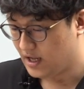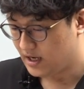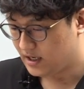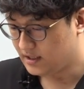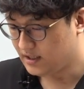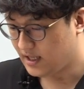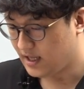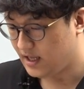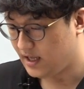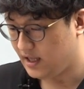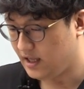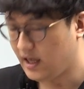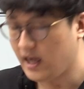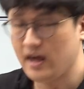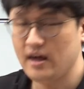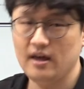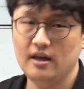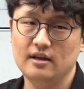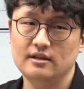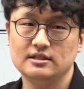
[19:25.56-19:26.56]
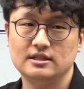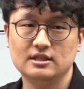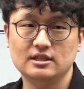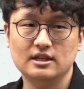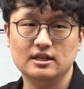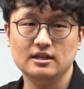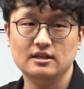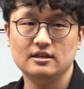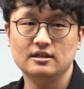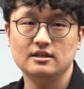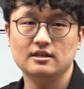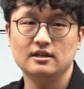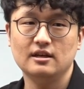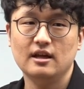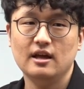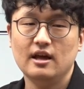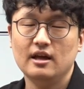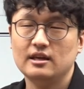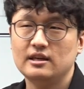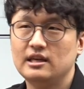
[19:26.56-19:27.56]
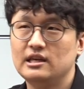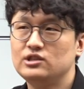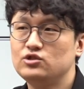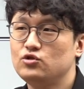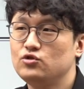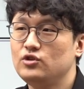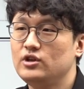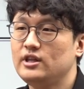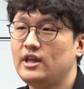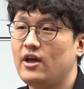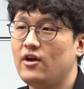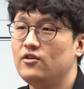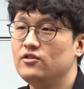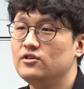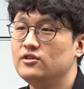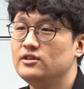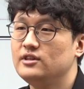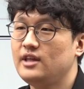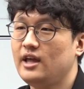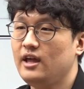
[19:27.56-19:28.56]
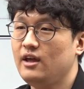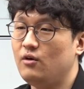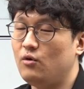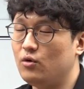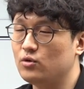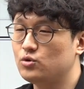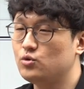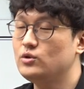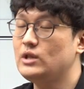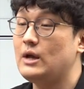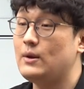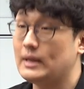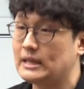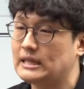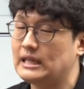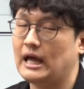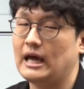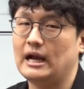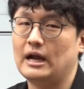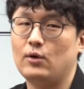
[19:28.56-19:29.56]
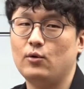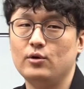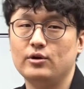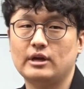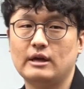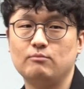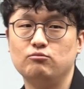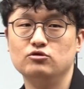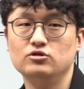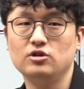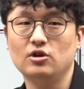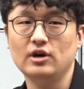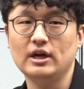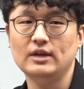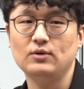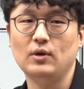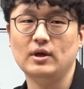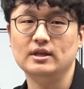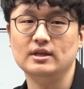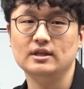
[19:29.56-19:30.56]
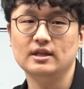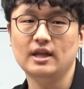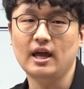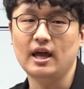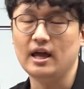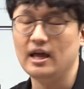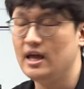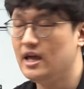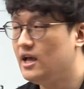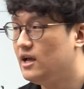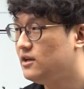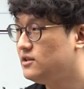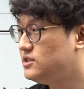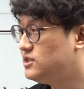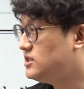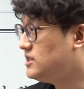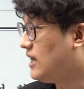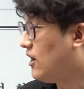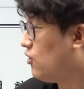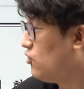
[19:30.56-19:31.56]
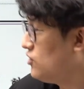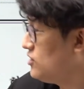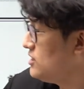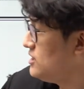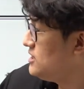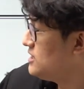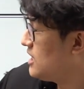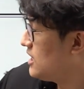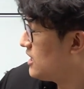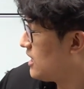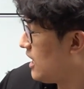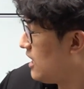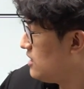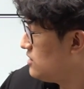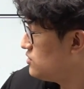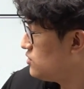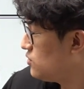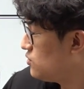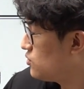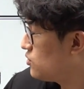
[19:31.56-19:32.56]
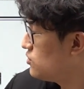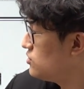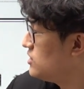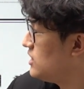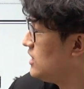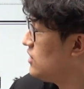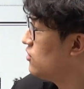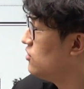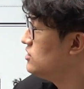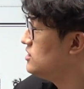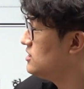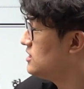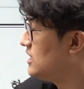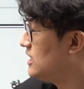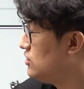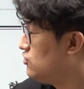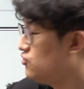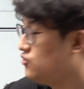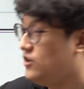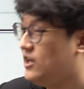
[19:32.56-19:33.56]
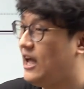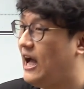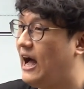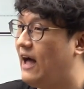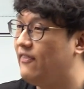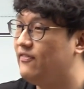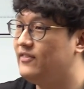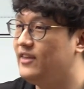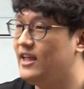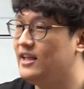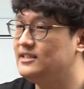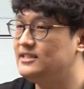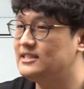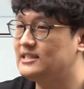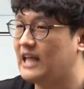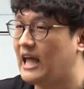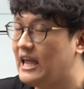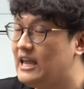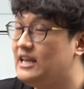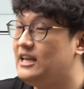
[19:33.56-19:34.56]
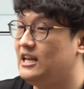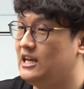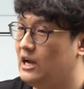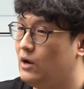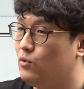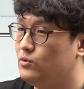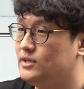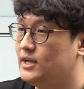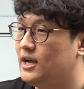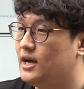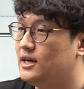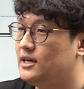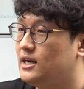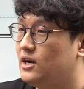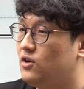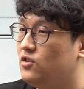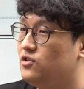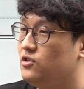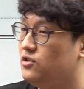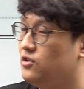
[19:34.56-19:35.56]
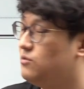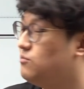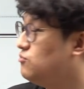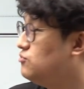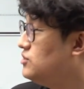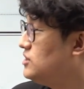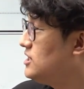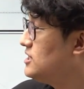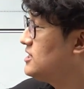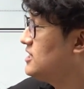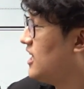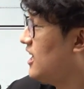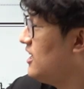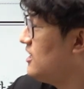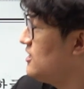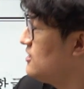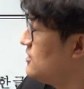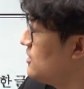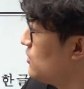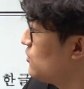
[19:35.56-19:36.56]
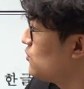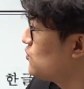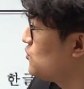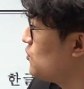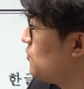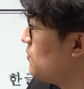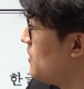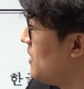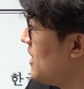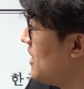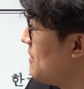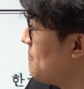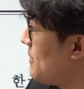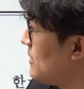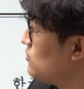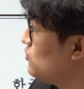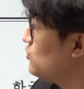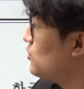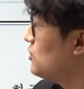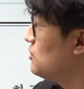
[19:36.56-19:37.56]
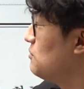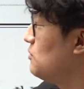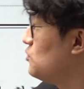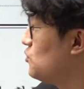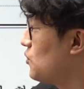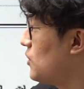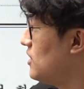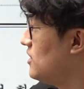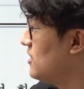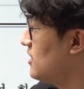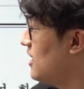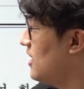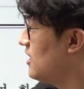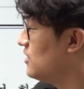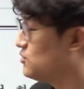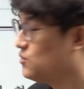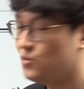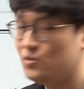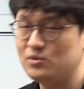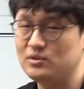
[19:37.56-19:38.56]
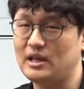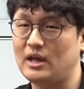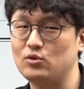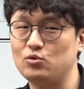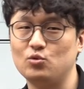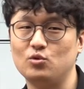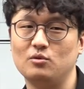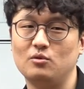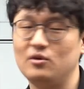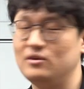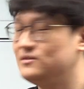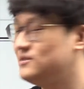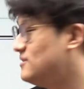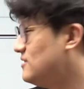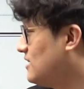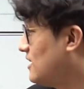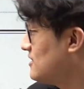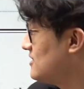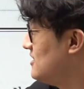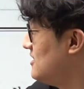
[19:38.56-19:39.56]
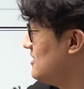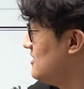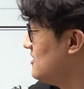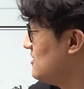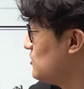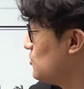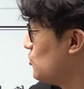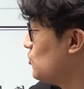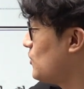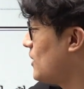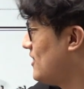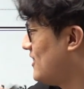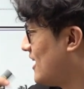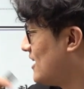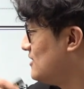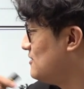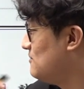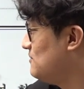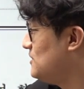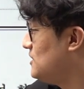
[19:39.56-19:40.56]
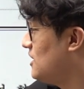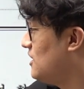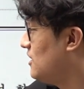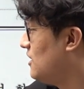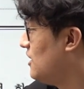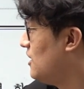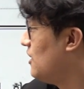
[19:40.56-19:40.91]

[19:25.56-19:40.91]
근데 이게 그 기출이 되었는데 어, 또 나왔다라고 이렇게 분석이 되는데 저는 이제 개인적으로는 이거는 기출이 안 된 스타일이라고 생각을 하거든요. 문제 스타일을 그래도 좀 봐주셨으면 좋겠는 게 저 나도 나, 그 저도 나름 이제